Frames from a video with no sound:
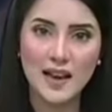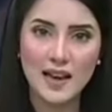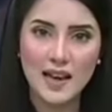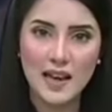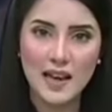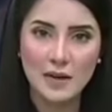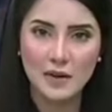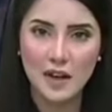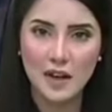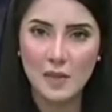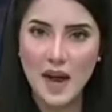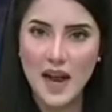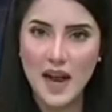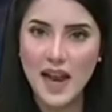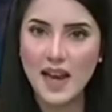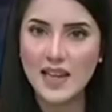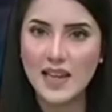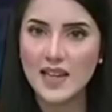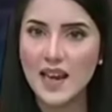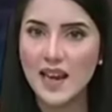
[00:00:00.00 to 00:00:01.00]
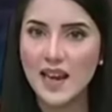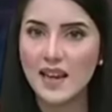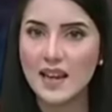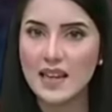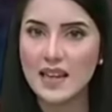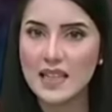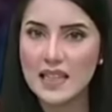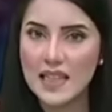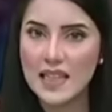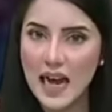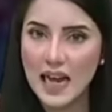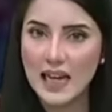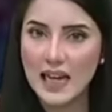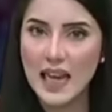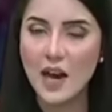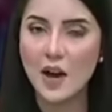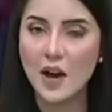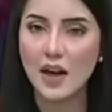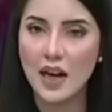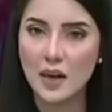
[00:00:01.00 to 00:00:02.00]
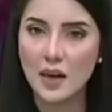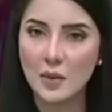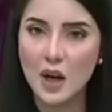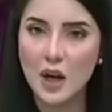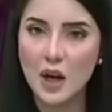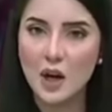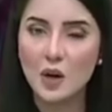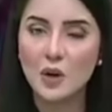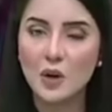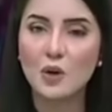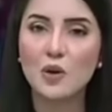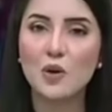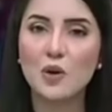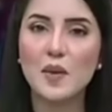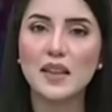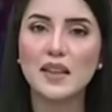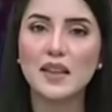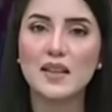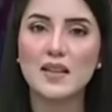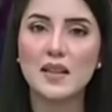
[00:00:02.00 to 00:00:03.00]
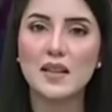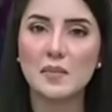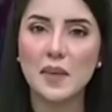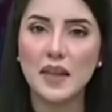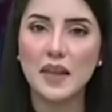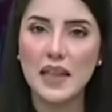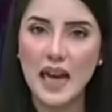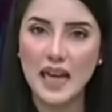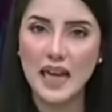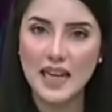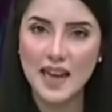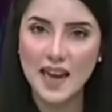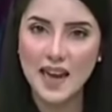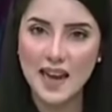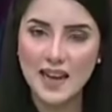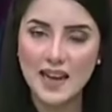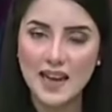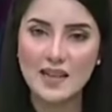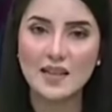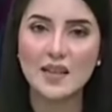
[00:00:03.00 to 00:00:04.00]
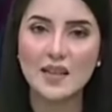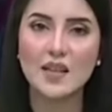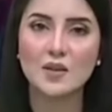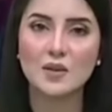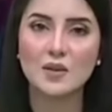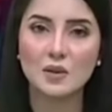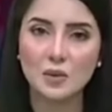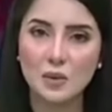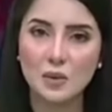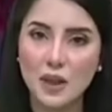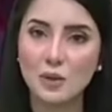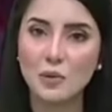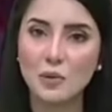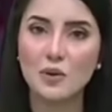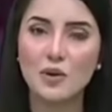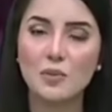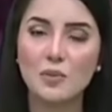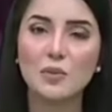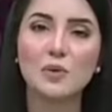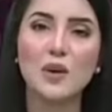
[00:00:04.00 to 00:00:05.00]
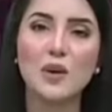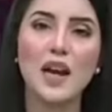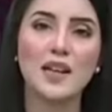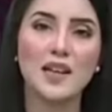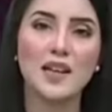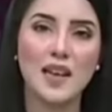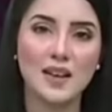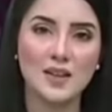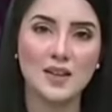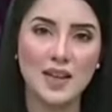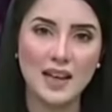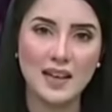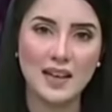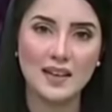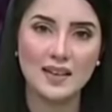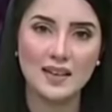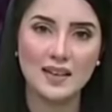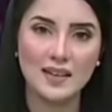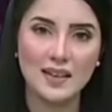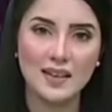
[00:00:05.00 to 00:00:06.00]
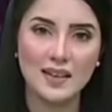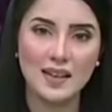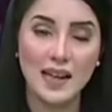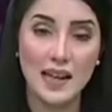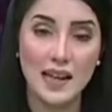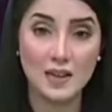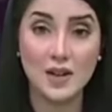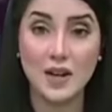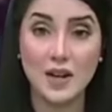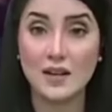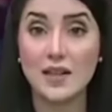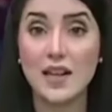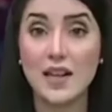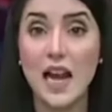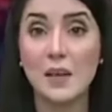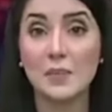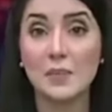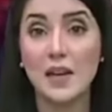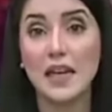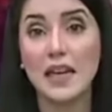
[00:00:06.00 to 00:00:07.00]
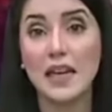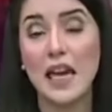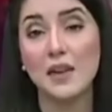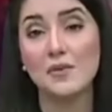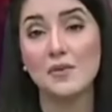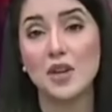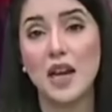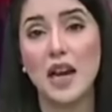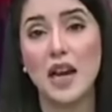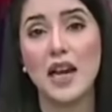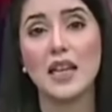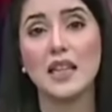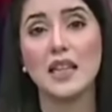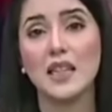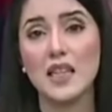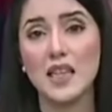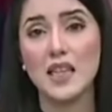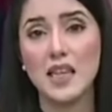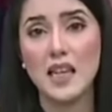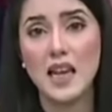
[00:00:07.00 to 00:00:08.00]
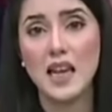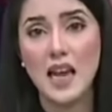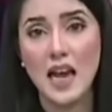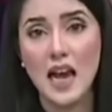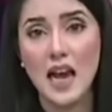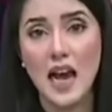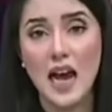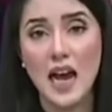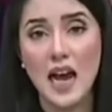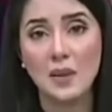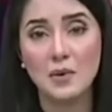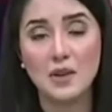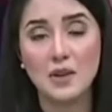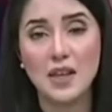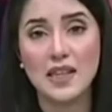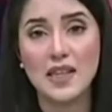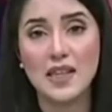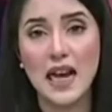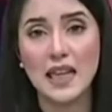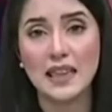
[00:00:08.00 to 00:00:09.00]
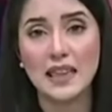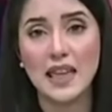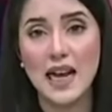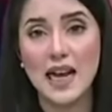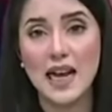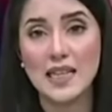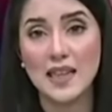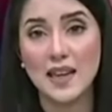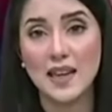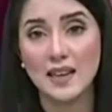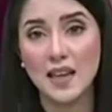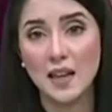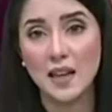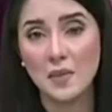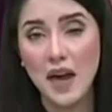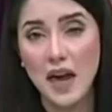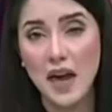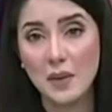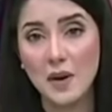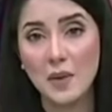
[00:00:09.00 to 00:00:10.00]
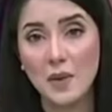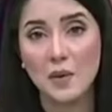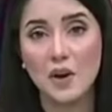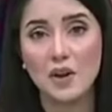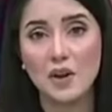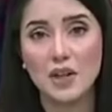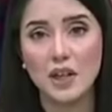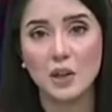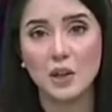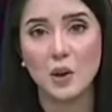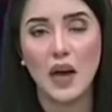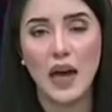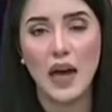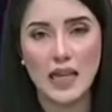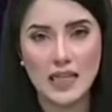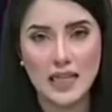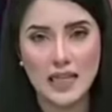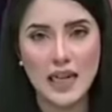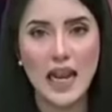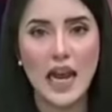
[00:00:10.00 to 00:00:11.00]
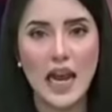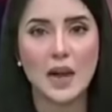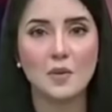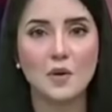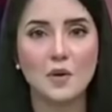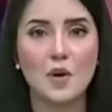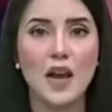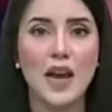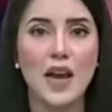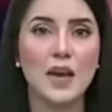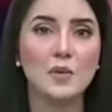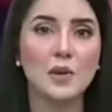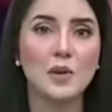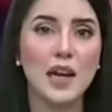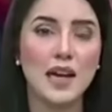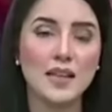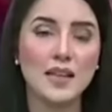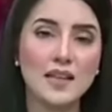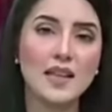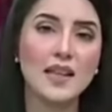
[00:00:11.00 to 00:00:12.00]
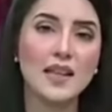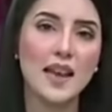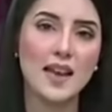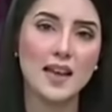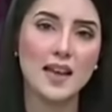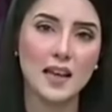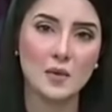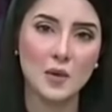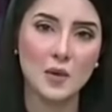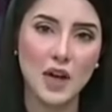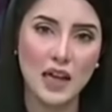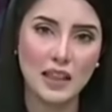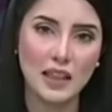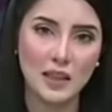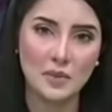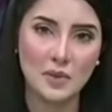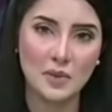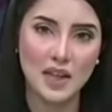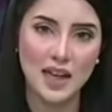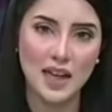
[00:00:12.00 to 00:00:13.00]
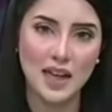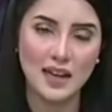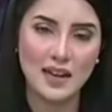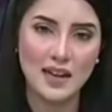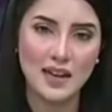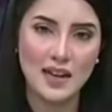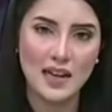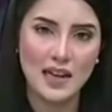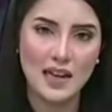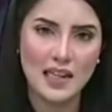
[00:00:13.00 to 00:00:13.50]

है फरमाया ये एक इंसान है और अब हुकूमत की जिम्मेदारी है कि इसकी जरूरतों को पूरा किया जाए एक शख्स ने आपके खिलाफ शिकायत की आप उसके साथ काजी के दरबार में पहुंचे तो काजी ने आपको ऐबुल हसन कहकर मुखातब किया